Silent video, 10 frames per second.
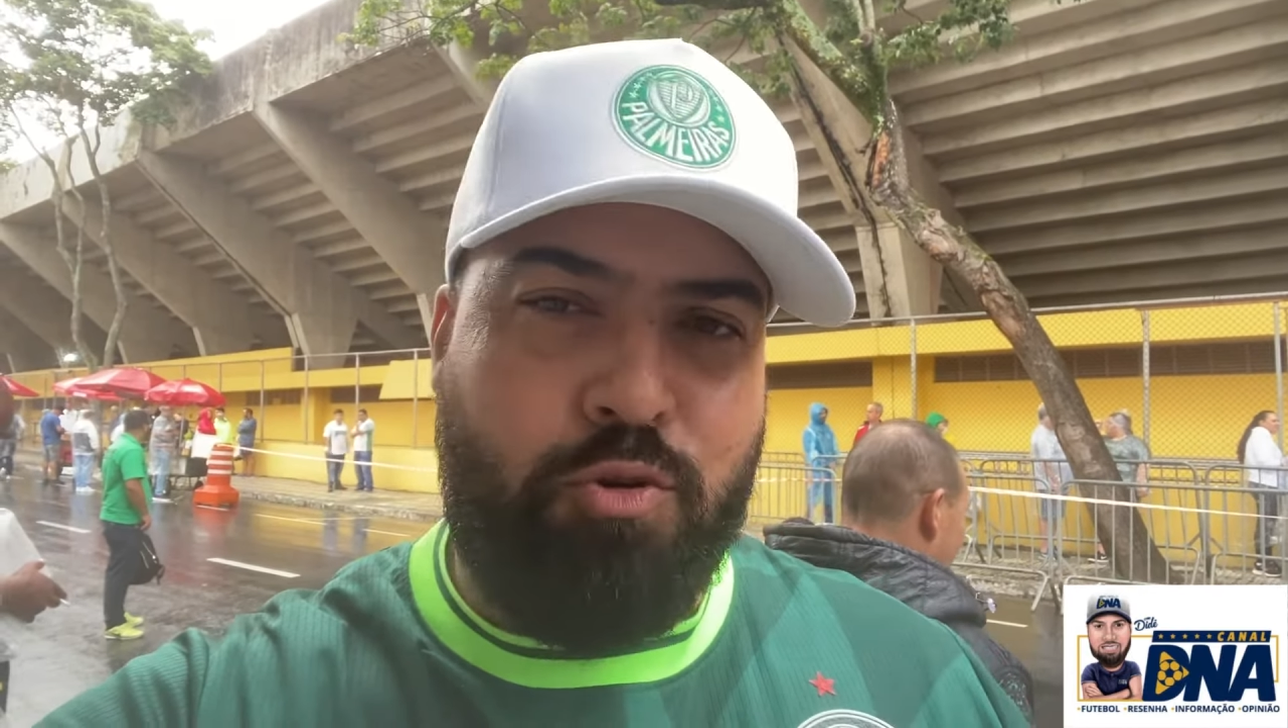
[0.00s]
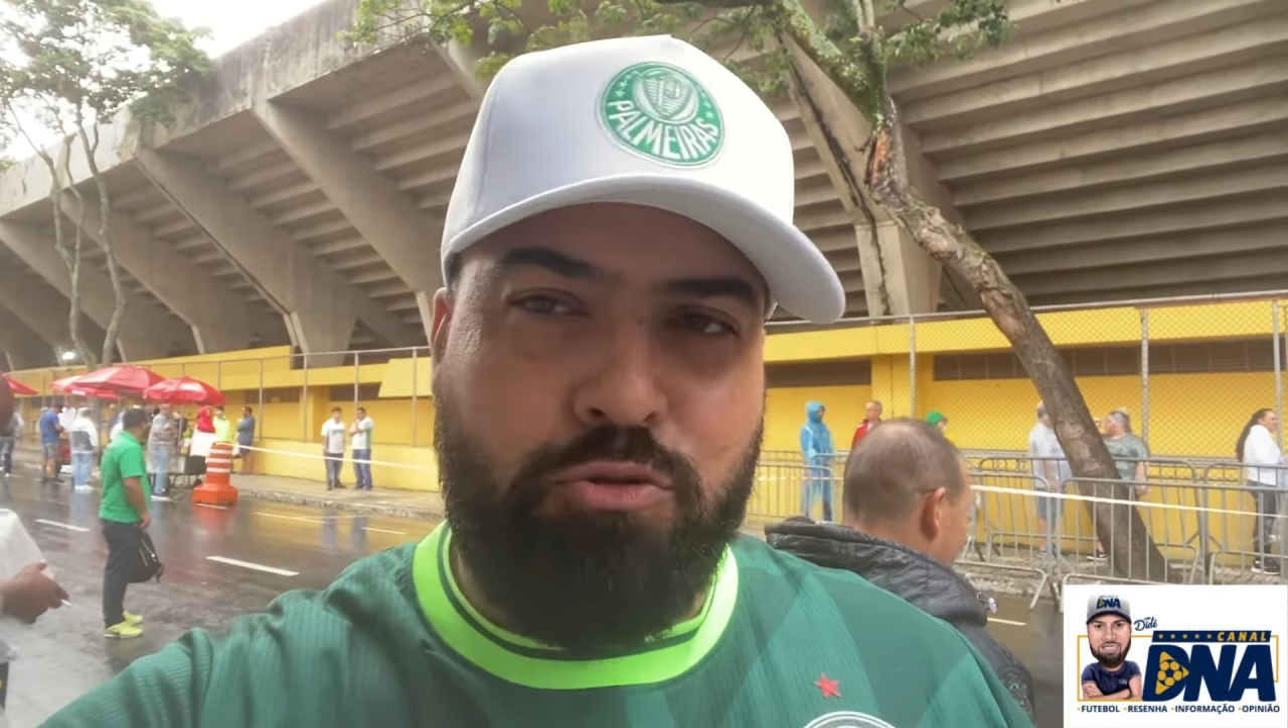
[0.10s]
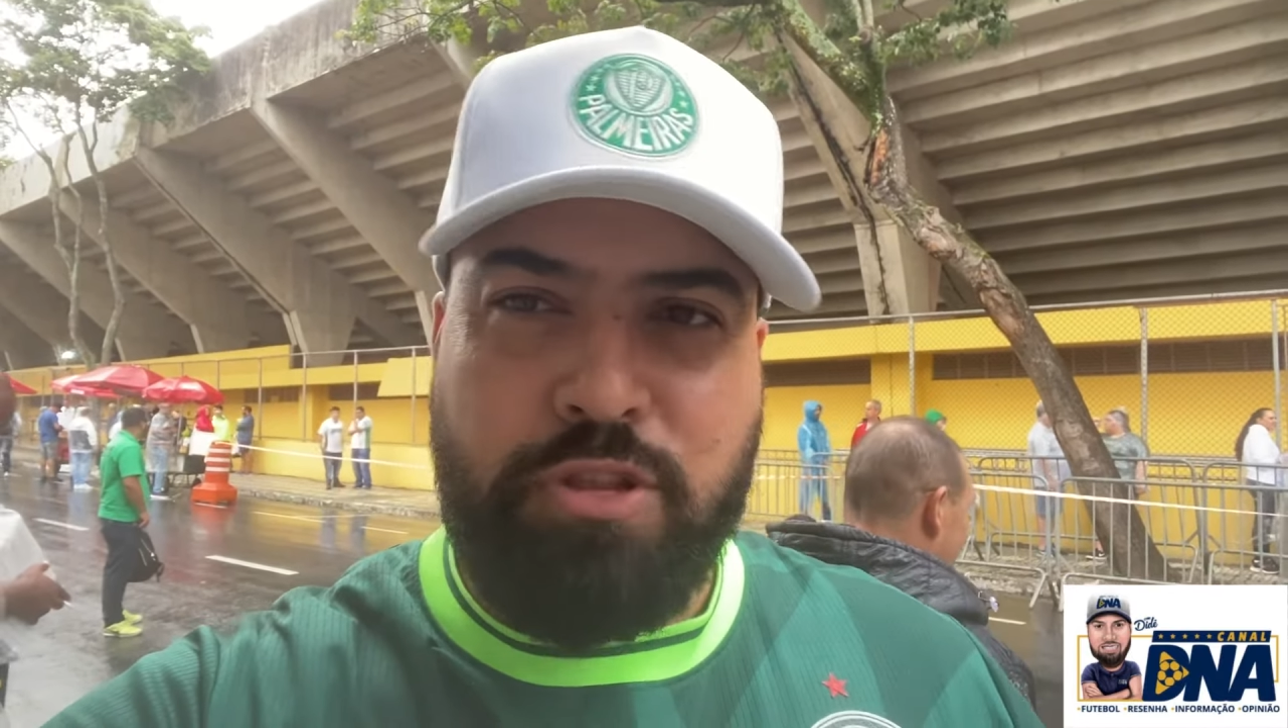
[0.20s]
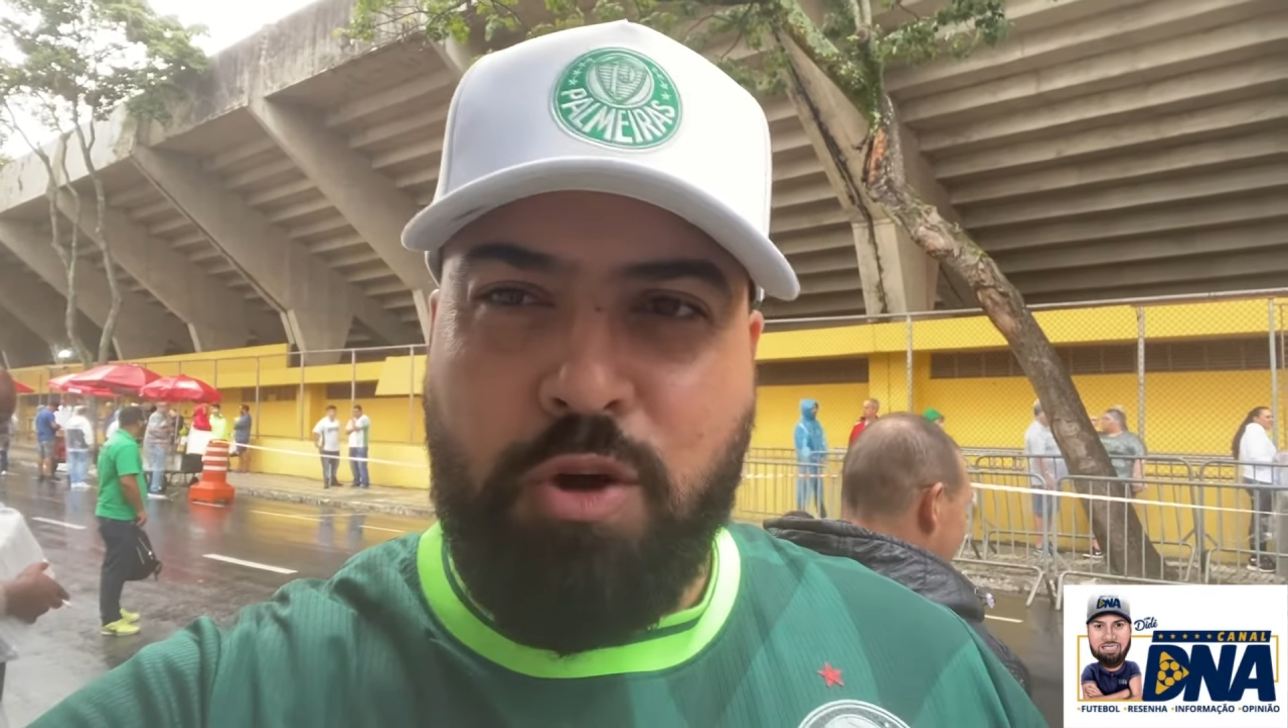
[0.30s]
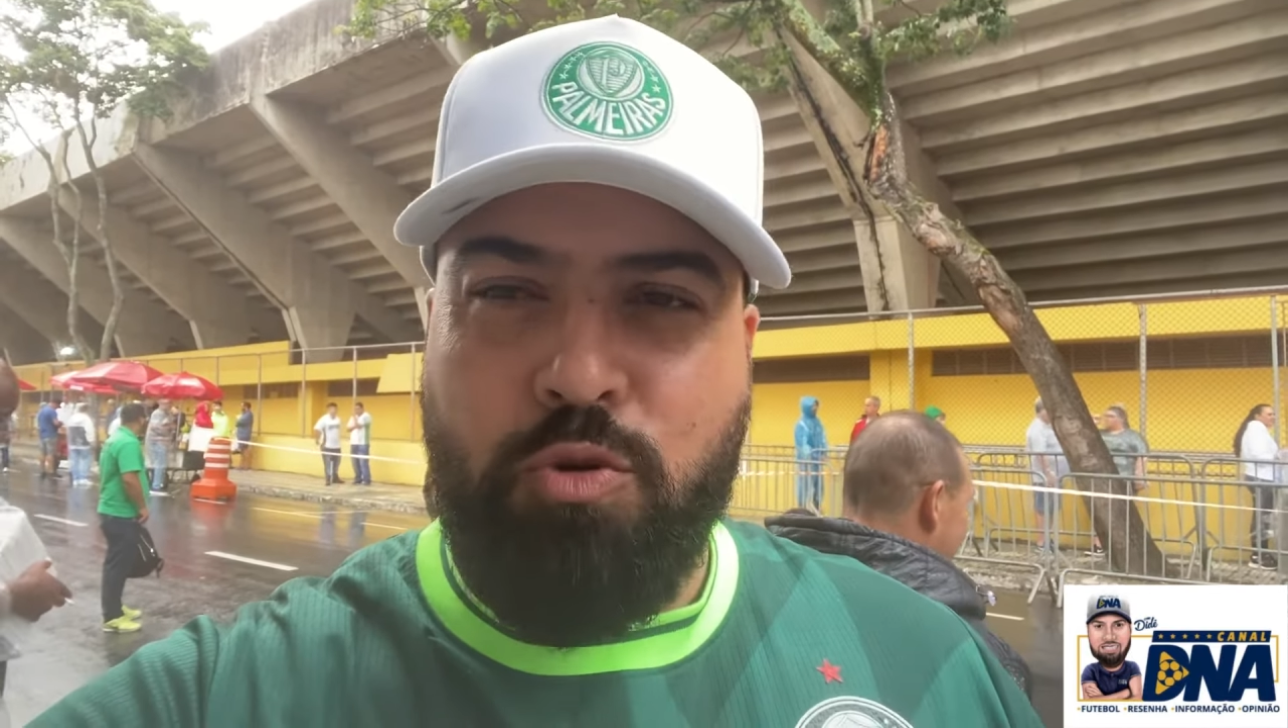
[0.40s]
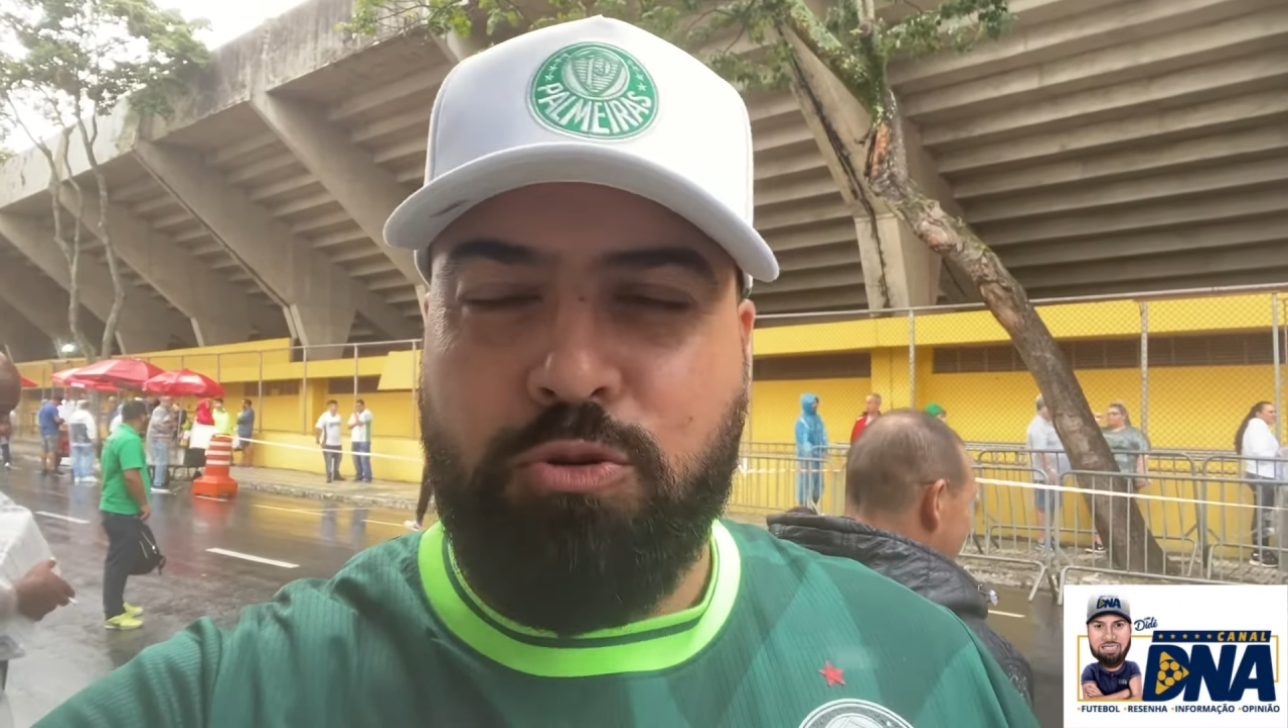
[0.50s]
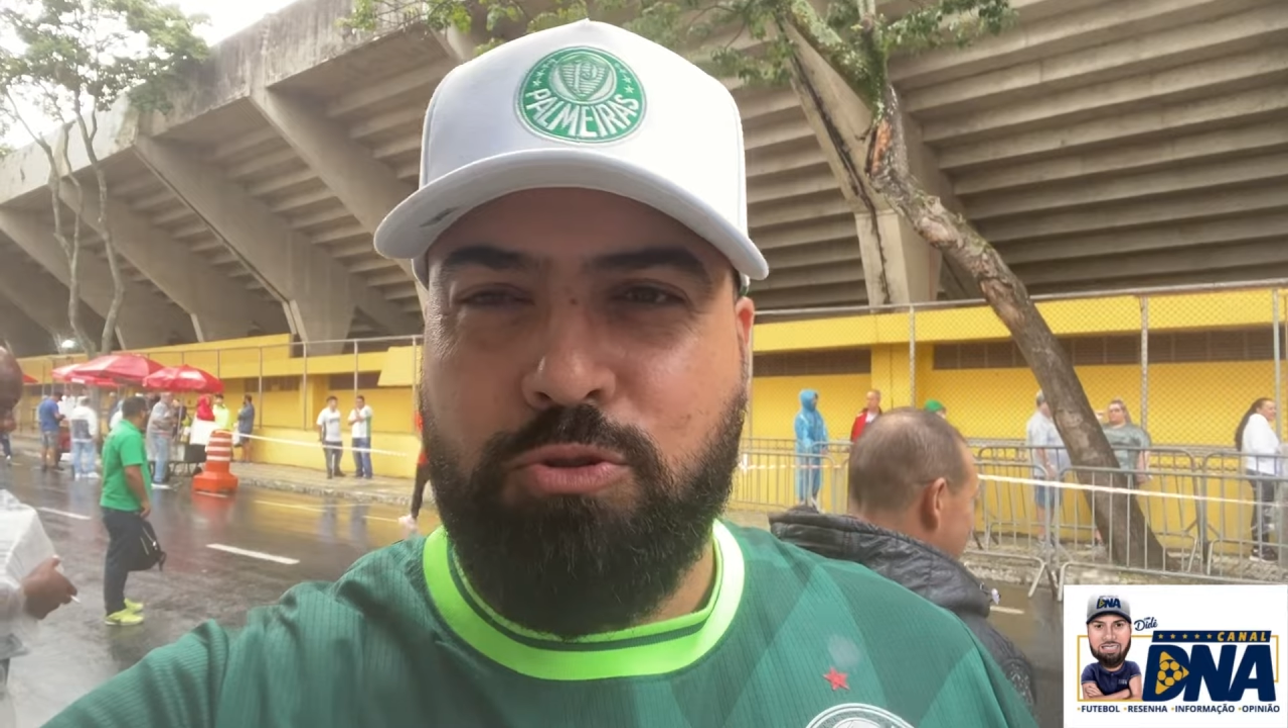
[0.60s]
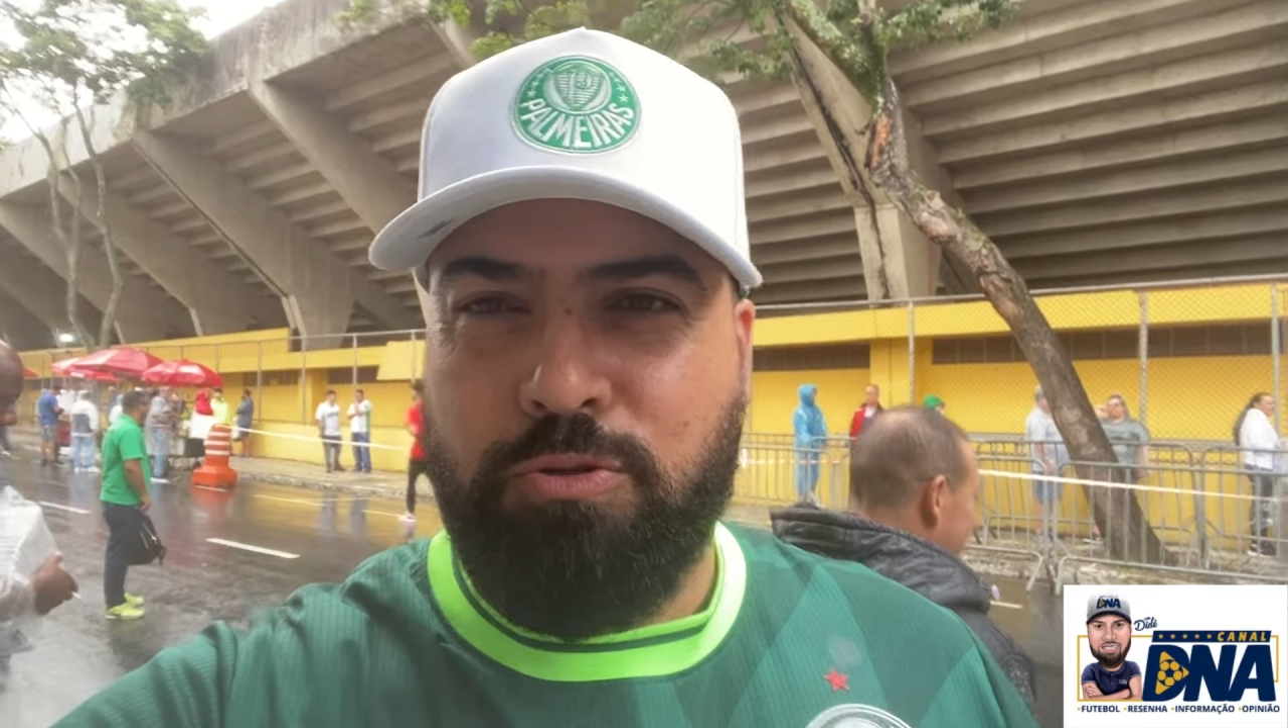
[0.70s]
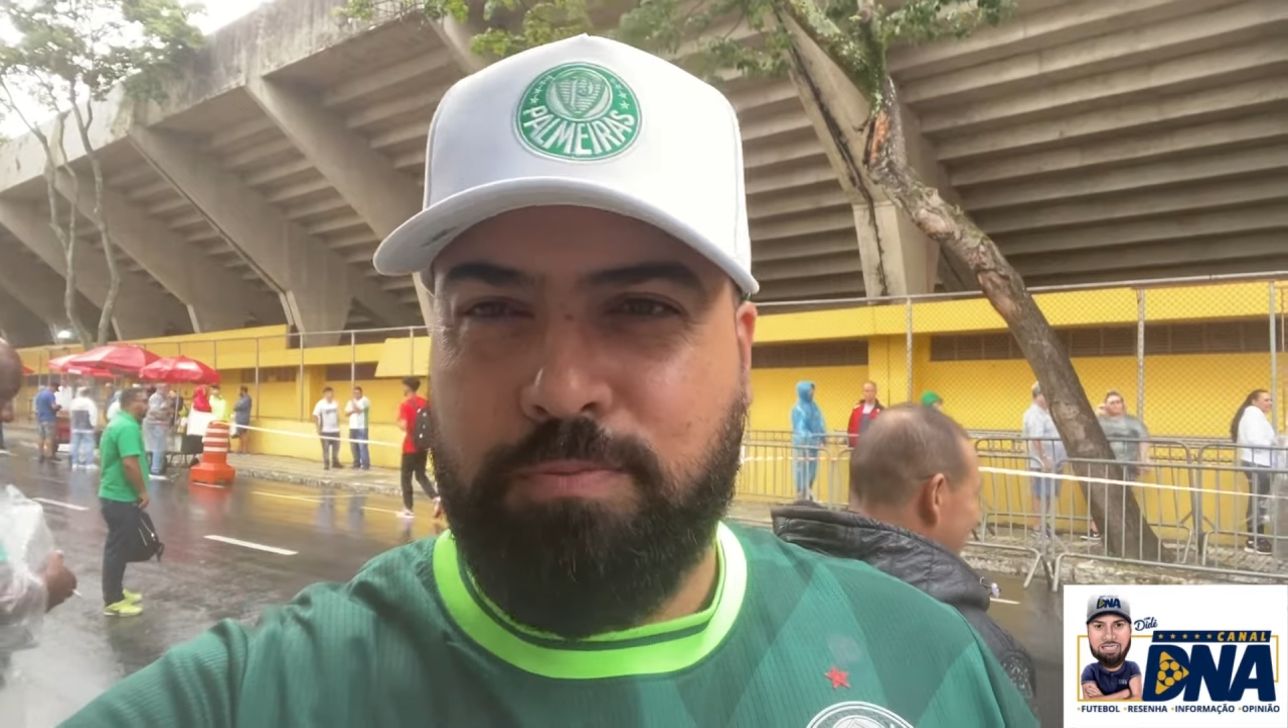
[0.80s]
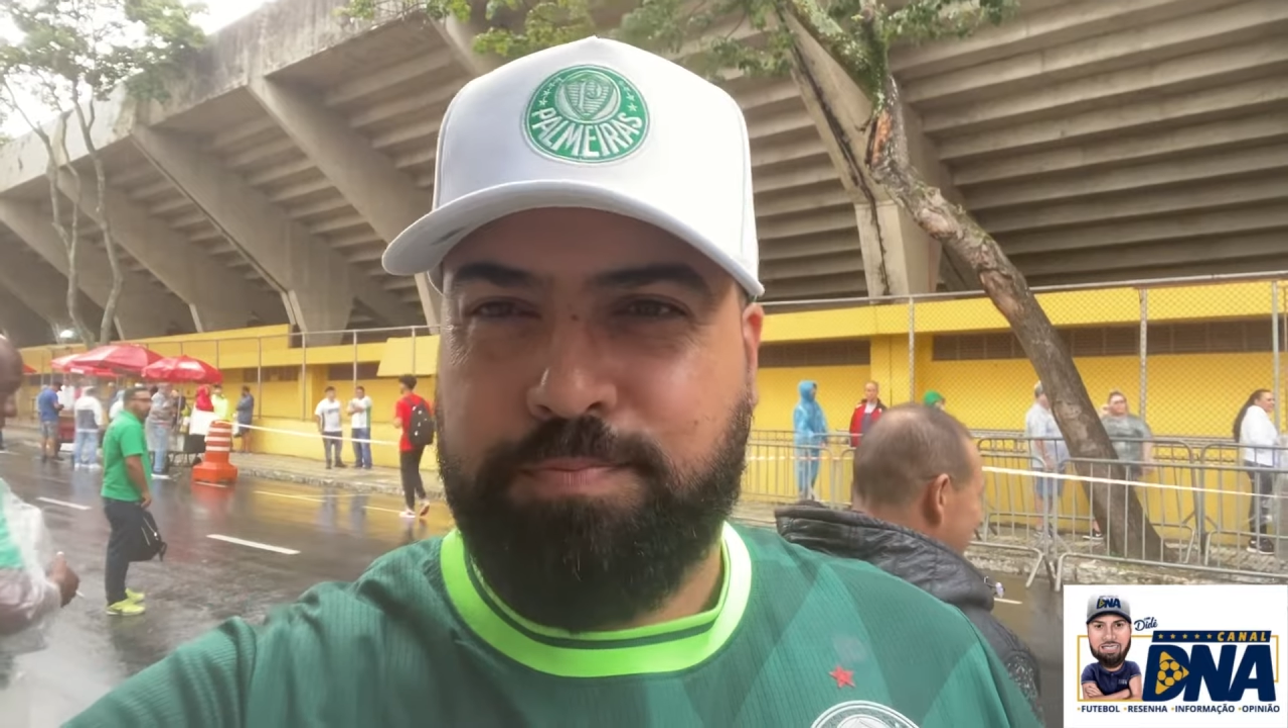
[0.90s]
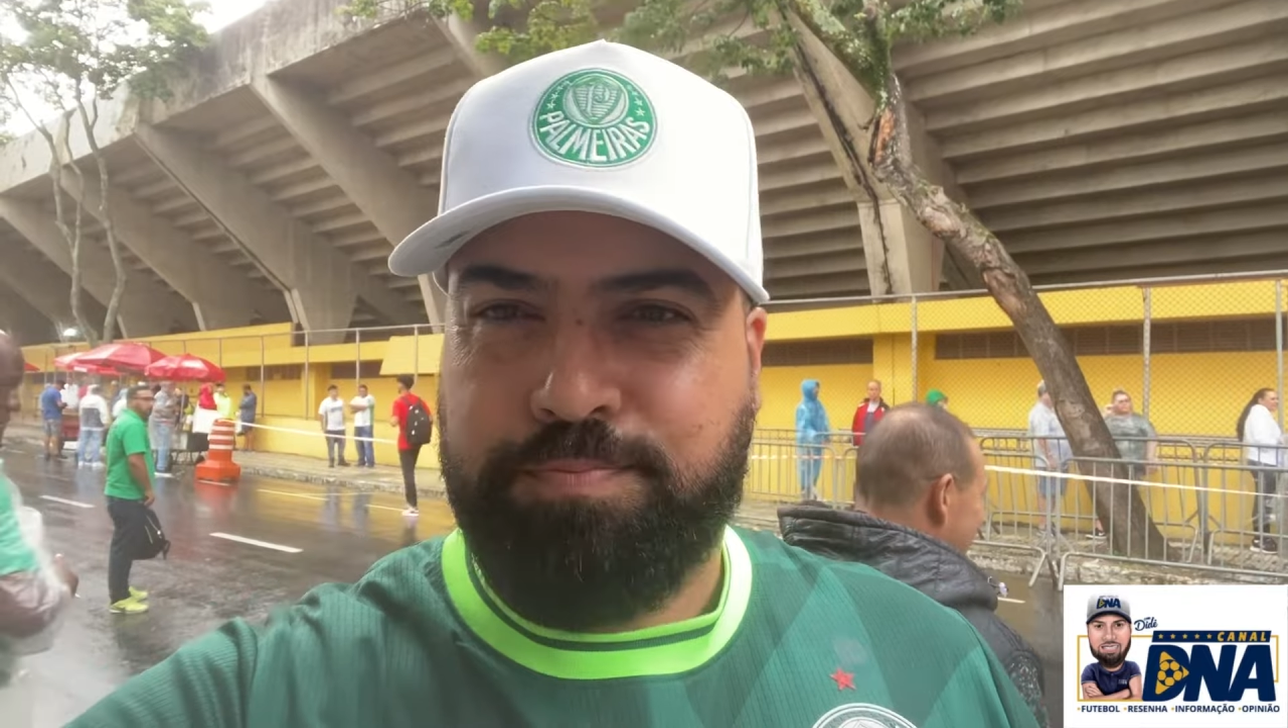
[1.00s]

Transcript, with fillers: conteúdo